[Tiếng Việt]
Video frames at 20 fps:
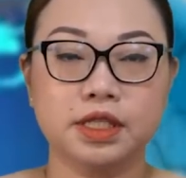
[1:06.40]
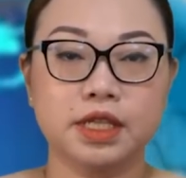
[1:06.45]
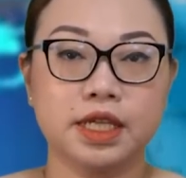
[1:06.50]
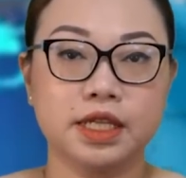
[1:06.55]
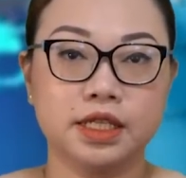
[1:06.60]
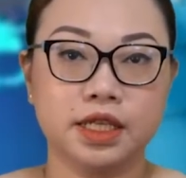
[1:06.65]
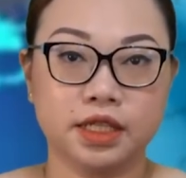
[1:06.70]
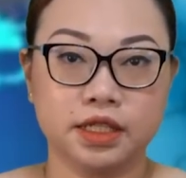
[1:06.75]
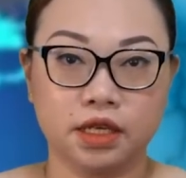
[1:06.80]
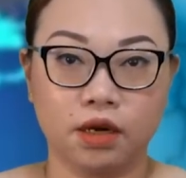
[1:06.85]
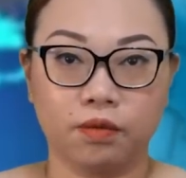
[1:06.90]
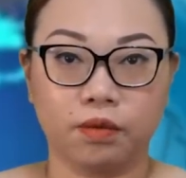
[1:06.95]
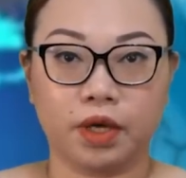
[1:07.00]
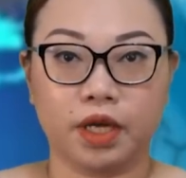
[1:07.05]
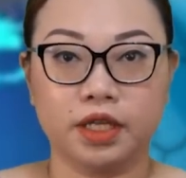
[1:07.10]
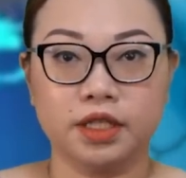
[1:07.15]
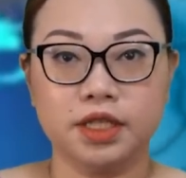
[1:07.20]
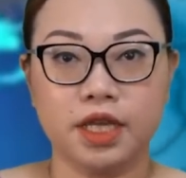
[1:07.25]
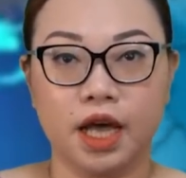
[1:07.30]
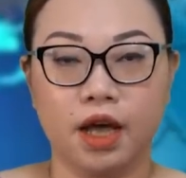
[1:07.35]
xin trân trọng
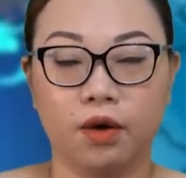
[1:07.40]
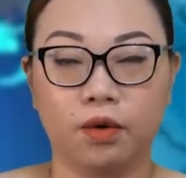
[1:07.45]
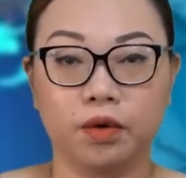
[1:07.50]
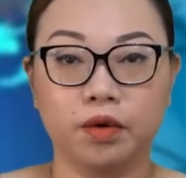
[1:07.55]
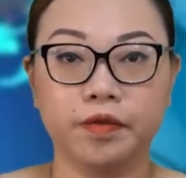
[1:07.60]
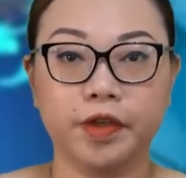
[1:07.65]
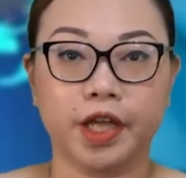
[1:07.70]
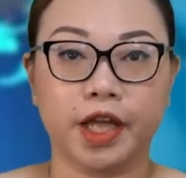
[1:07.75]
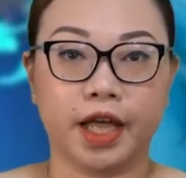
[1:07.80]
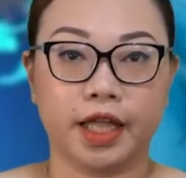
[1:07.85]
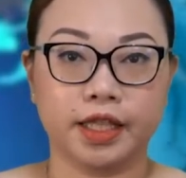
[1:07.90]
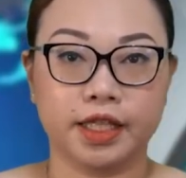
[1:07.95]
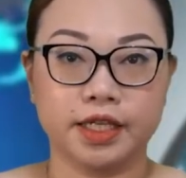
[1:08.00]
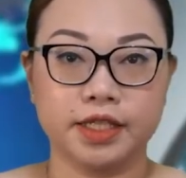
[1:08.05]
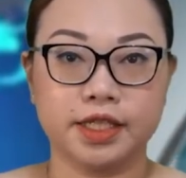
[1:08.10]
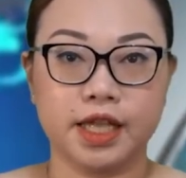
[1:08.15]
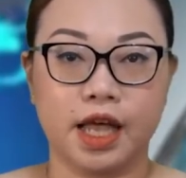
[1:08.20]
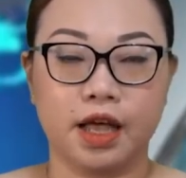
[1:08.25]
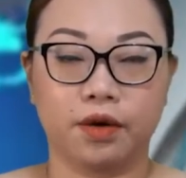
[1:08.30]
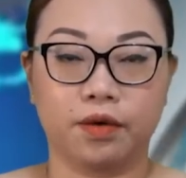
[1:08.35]
kính chào quý vị khán
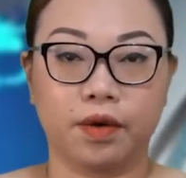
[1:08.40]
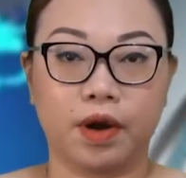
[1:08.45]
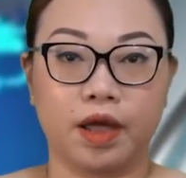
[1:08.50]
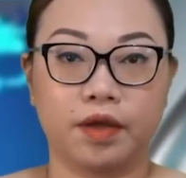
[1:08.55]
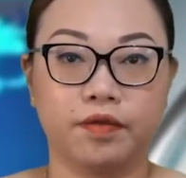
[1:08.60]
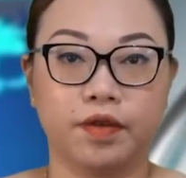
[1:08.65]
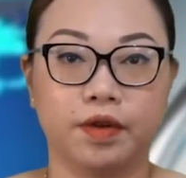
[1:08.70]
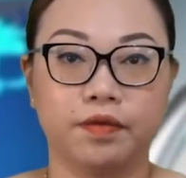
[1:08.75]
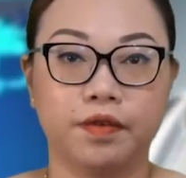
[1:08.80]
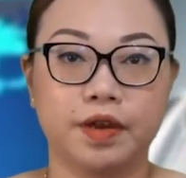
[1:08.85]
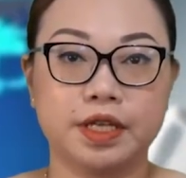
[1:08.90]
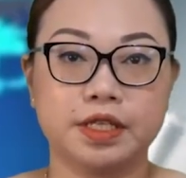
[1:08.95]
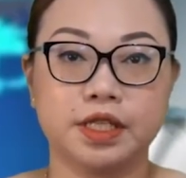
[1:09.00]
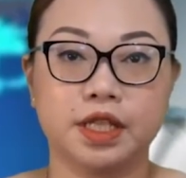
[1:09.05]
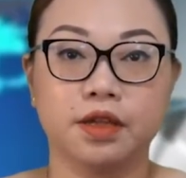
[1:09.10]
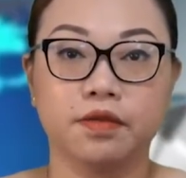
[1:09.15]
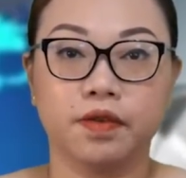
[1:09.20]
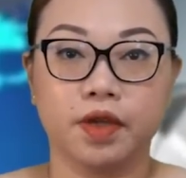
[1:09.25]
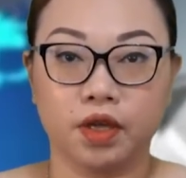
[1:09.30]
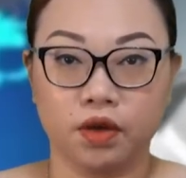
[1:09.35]
thính giả của đài Việt
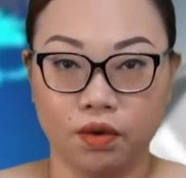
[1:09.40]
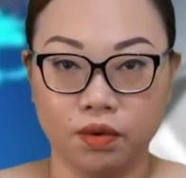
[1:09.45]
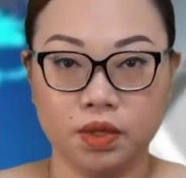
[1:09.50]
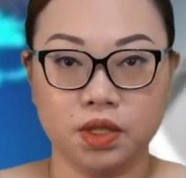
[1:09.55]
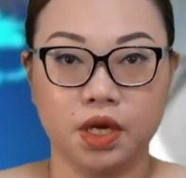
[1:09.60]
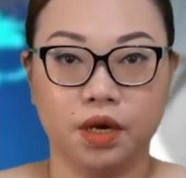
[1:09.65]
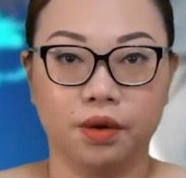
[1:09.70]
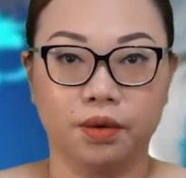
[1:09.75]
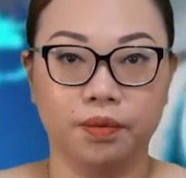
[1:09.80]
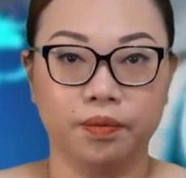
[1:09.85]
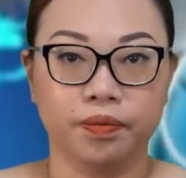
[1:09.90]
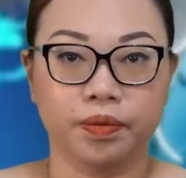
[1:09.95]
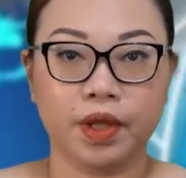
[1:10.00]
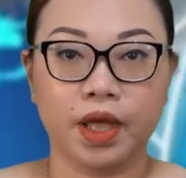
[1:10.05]
Face TV Úc Châu.